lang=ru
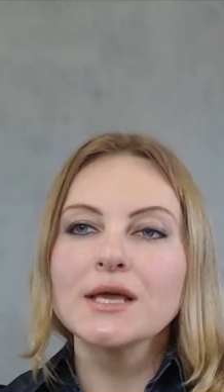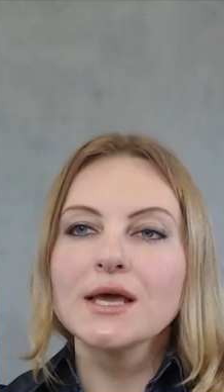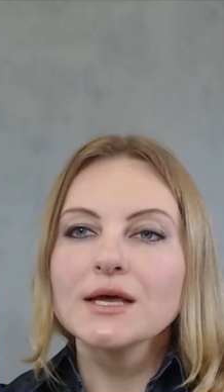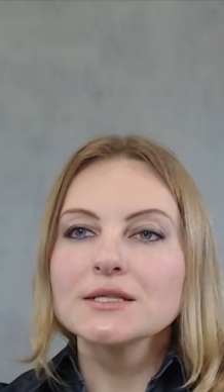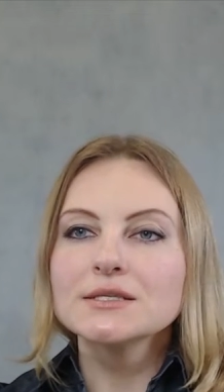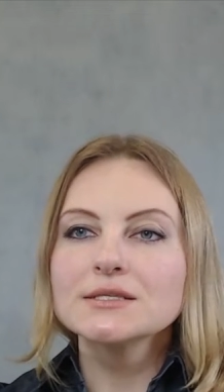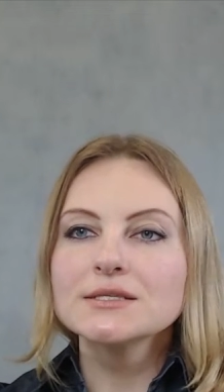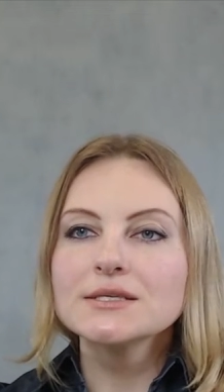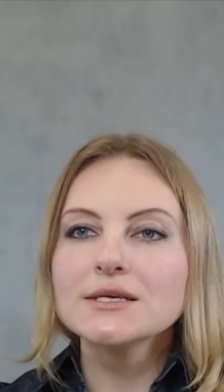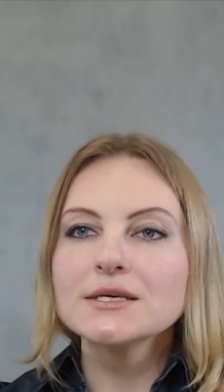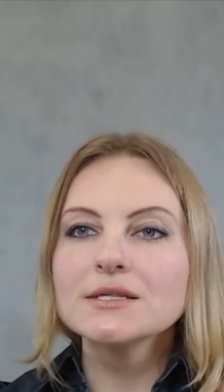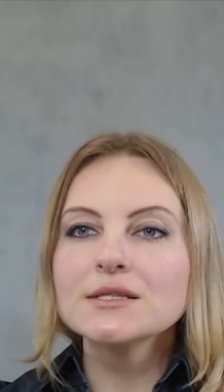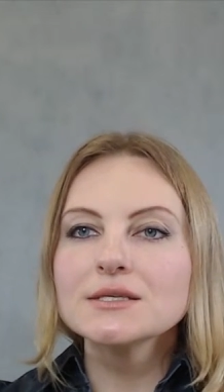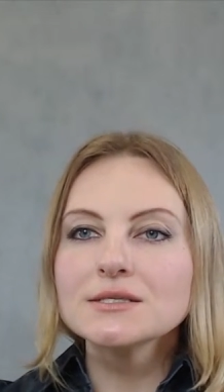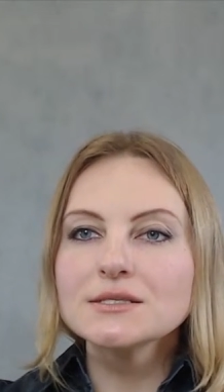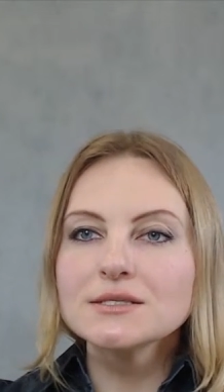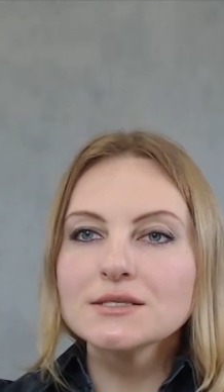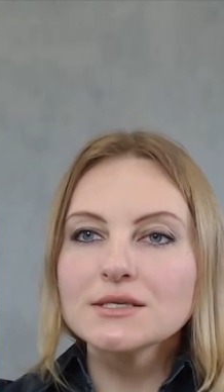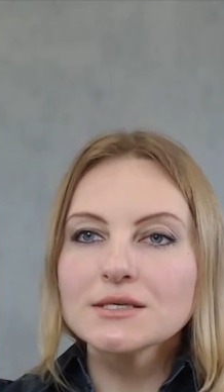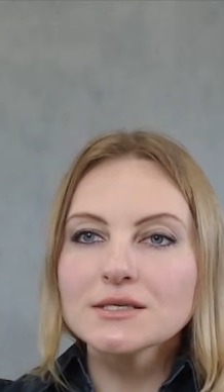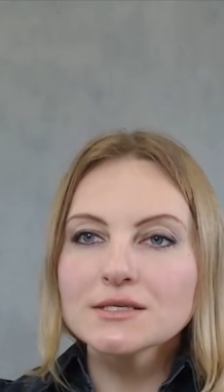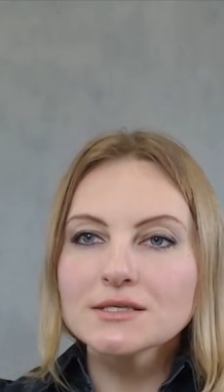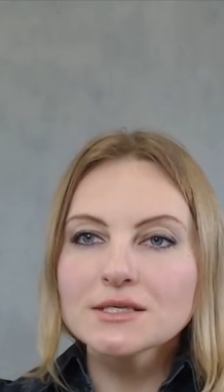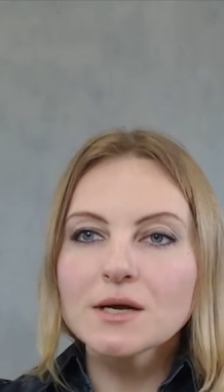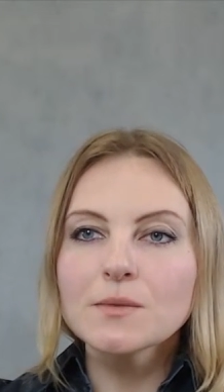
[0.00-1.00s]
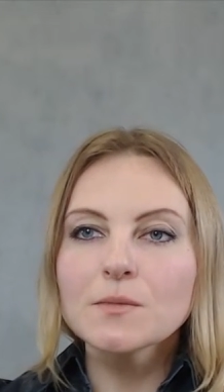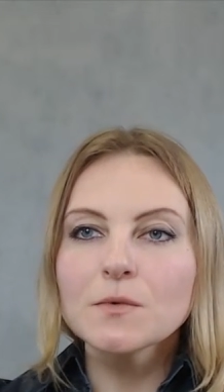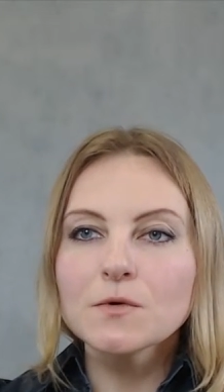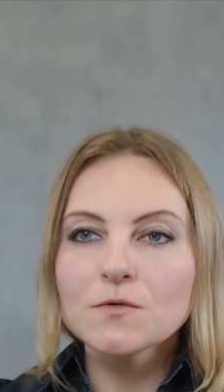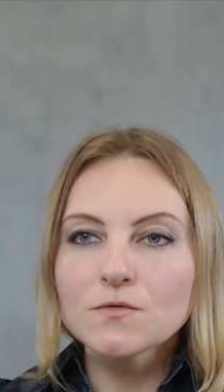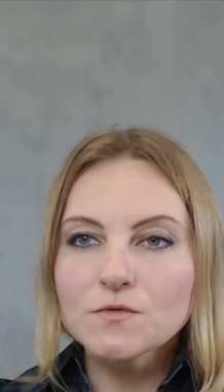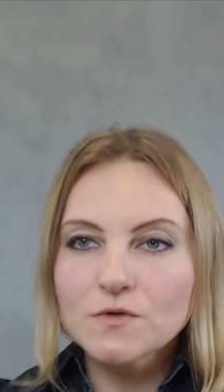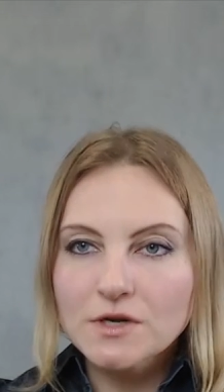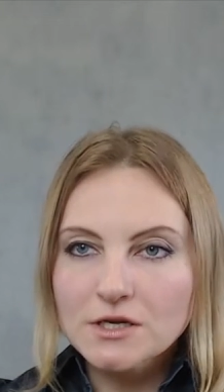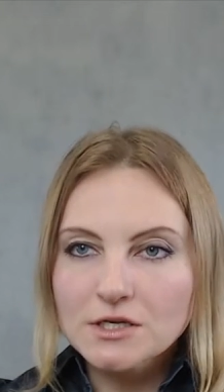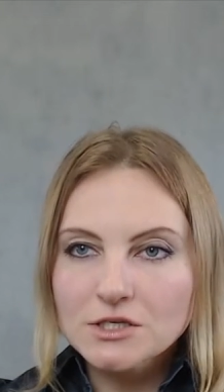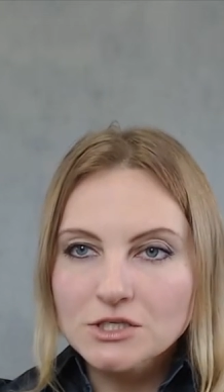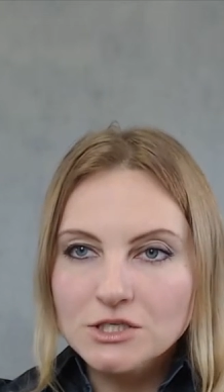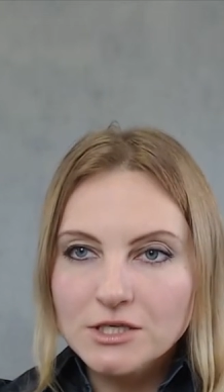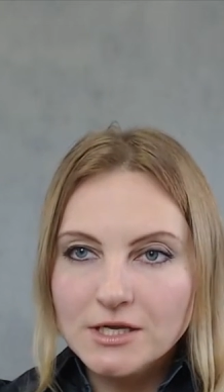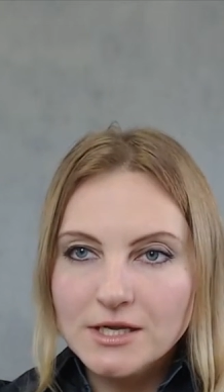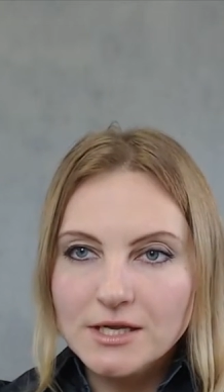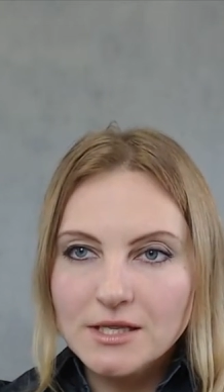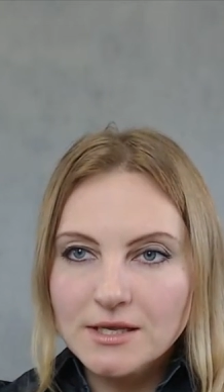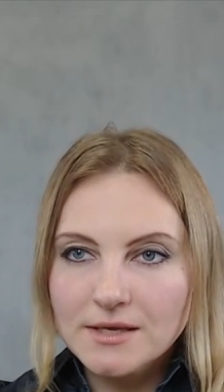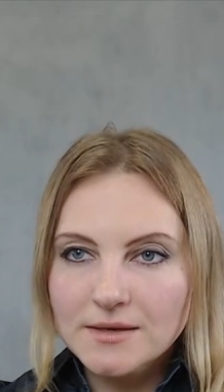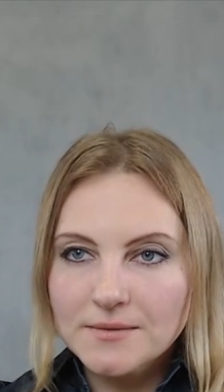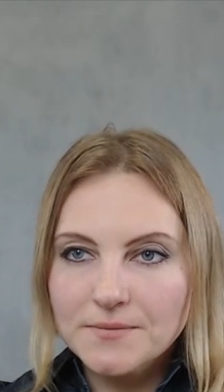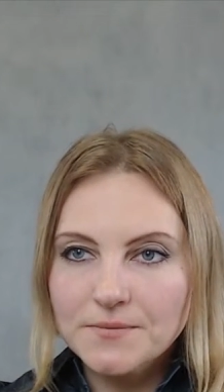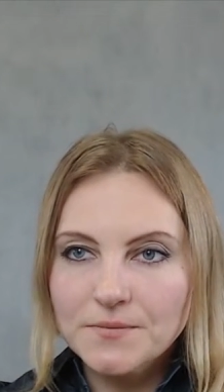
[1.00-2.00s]
ценности
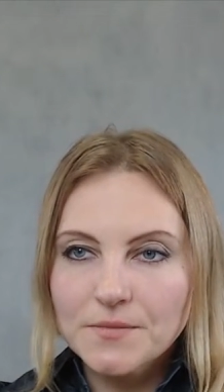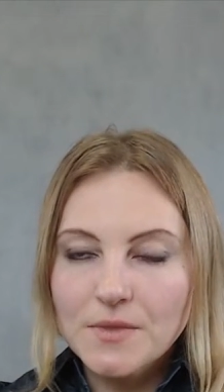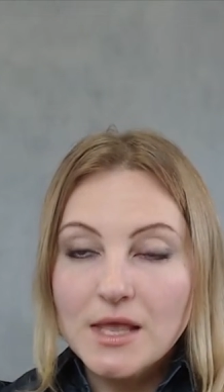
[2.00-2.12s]
самовыражения.